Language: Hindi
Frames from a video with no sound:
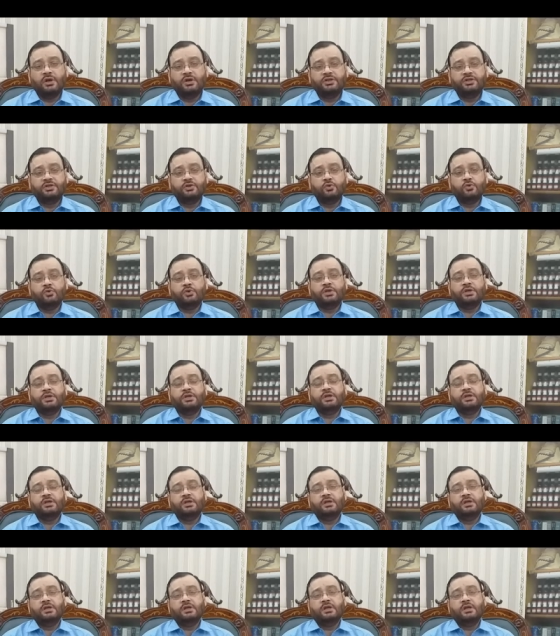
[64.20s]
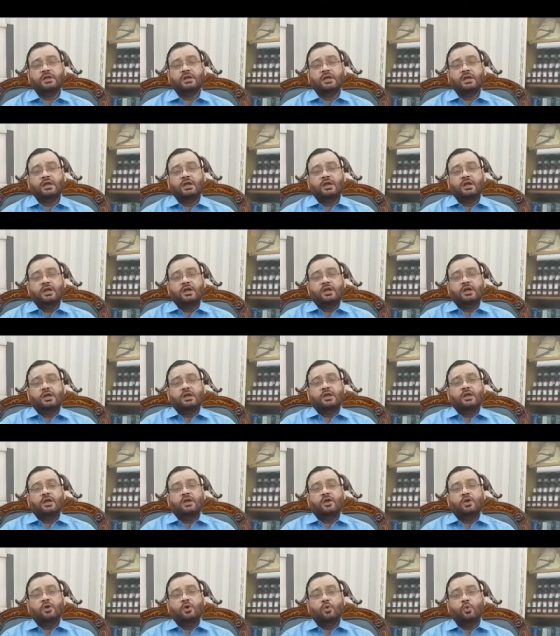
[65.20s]
लड़कियों की
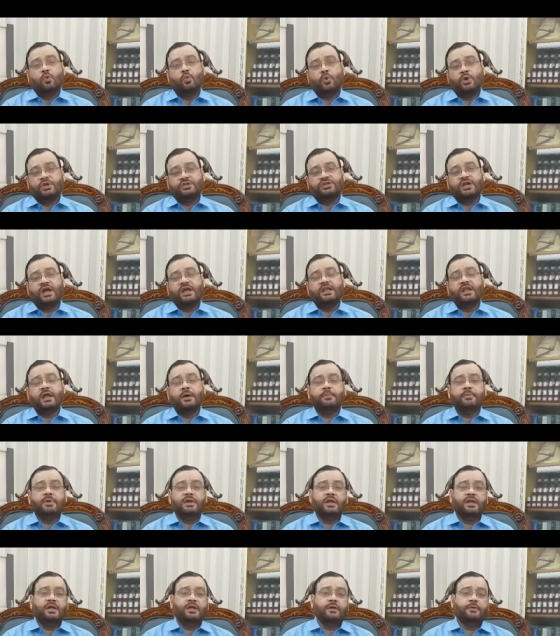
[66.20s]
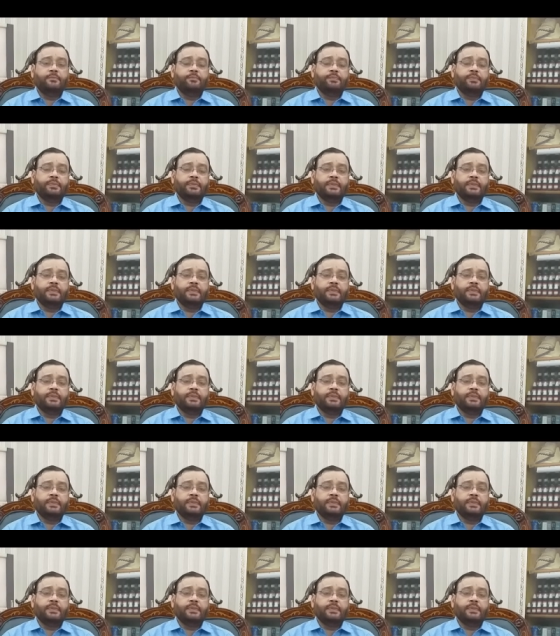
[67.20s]
वेजाइना में